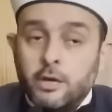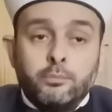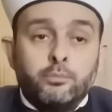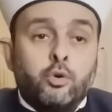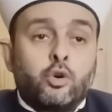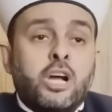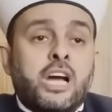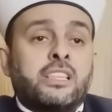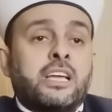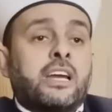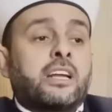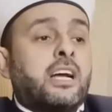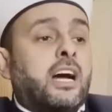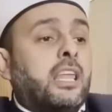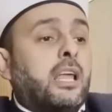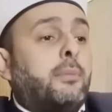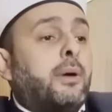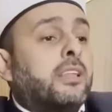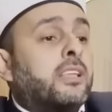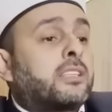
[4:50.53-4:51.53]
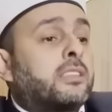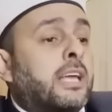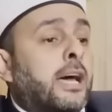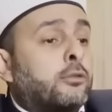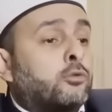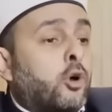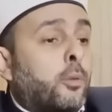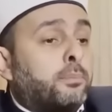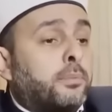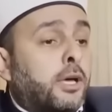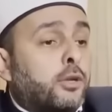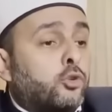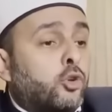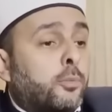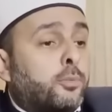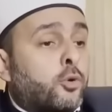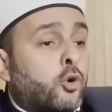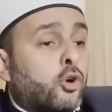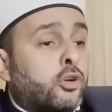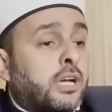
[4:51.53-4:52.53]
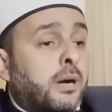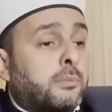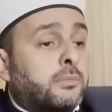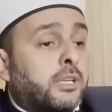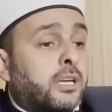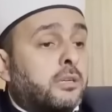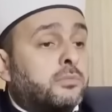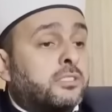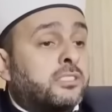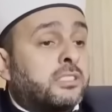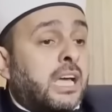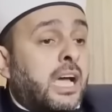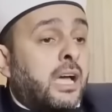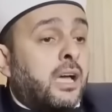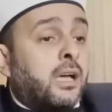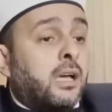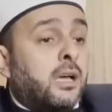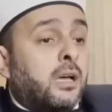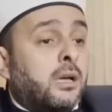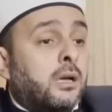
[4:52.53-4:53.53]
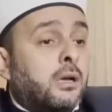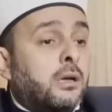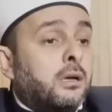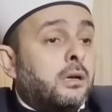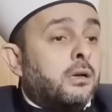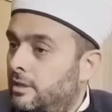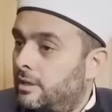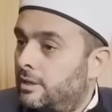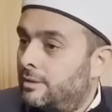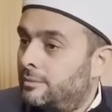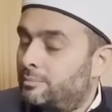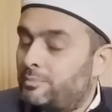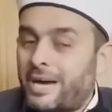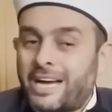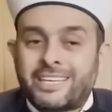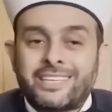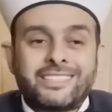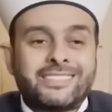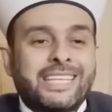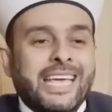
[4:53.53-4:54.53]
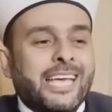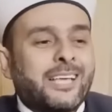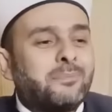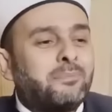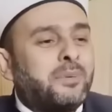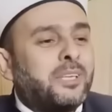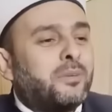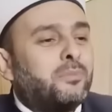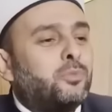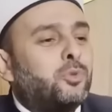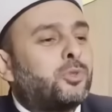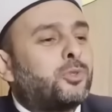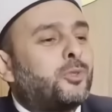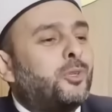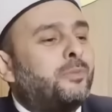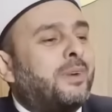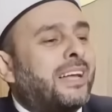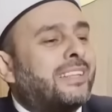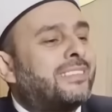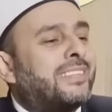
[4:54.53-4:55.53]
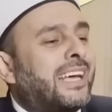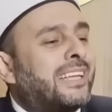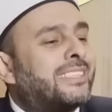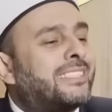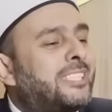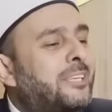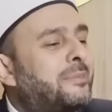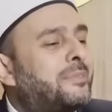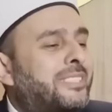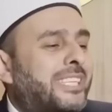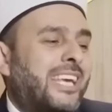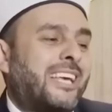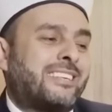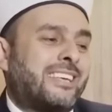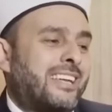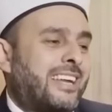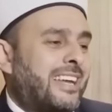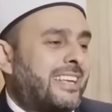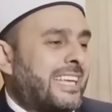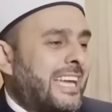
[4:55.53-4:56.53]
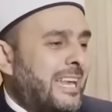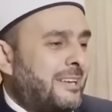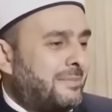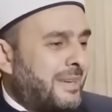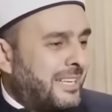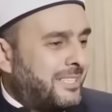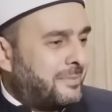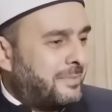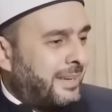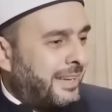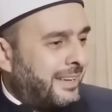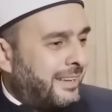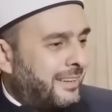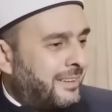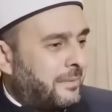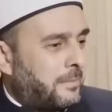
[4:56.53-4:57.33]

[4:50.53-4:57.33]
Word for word: Bu kadar kalabalıklar toplanıyor programlarımızda. Bak tek bir Müslümandan kimseye zarar gelmez be.